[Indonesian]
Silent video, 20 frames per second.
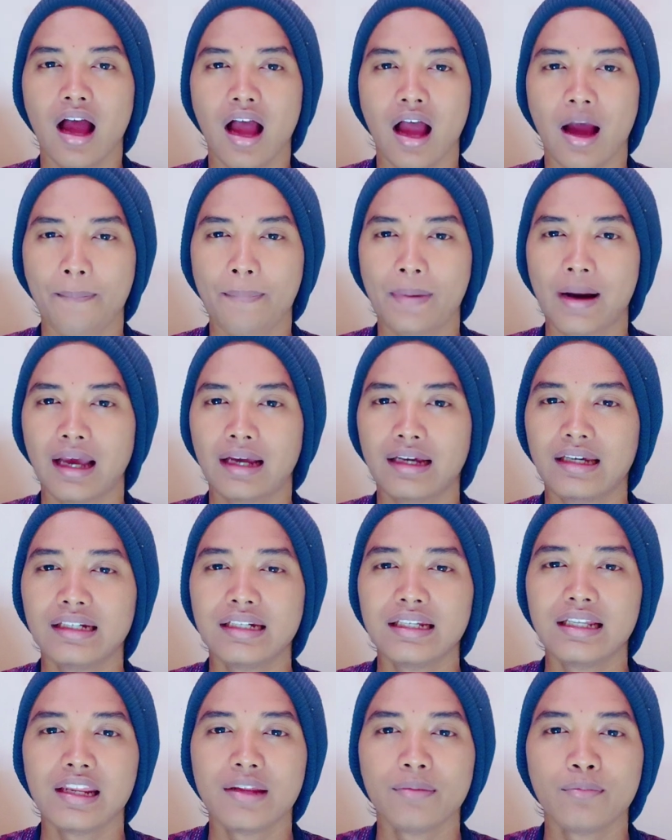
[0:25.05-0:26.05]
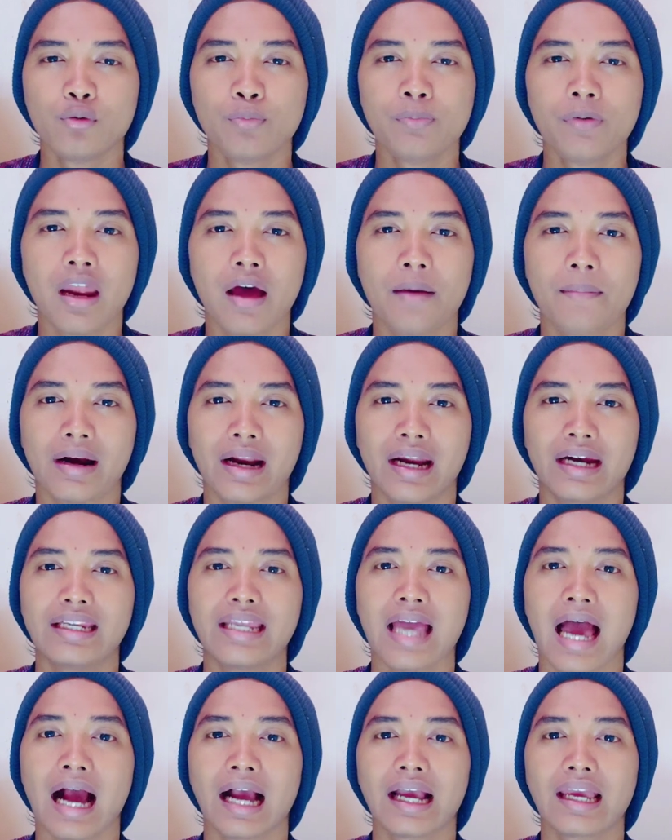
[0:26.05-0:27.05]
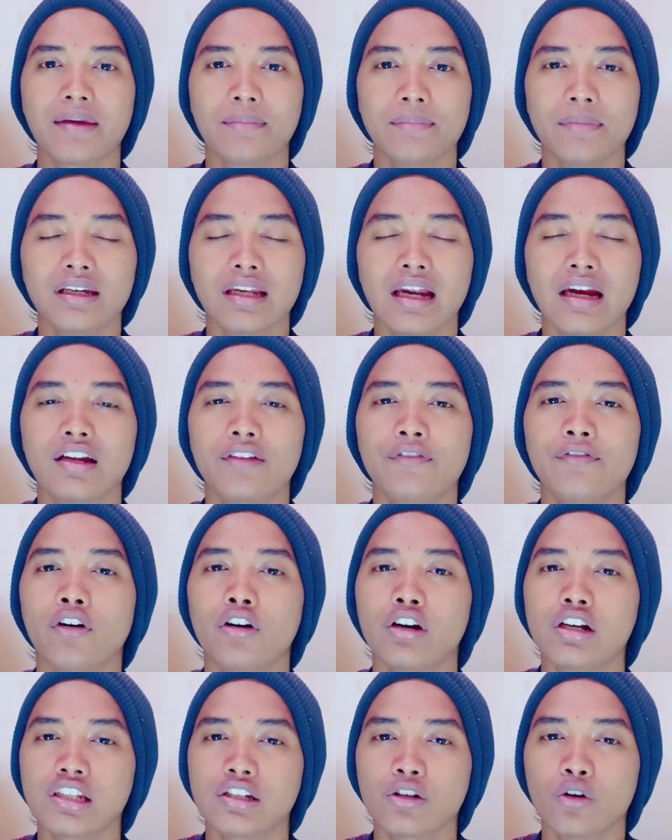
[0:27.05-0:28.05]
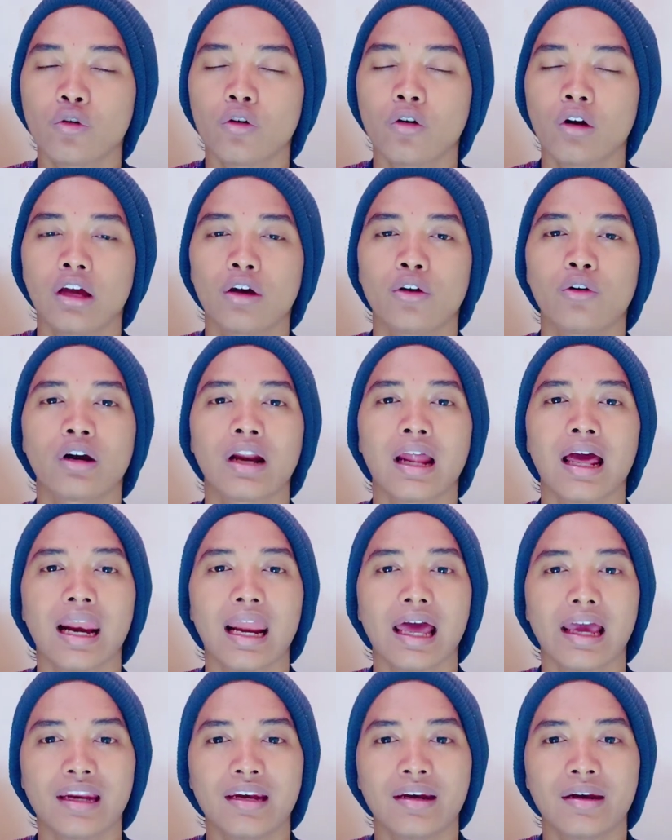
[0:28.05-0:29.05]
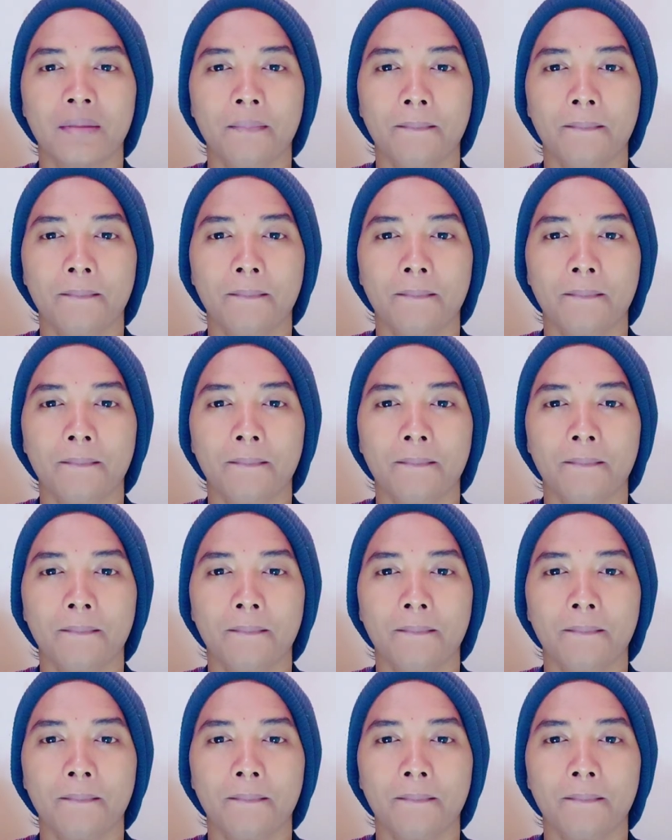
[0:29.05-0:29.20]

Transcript: apalagi dirimu bila mana dihakimi dan difonis oleh orang lain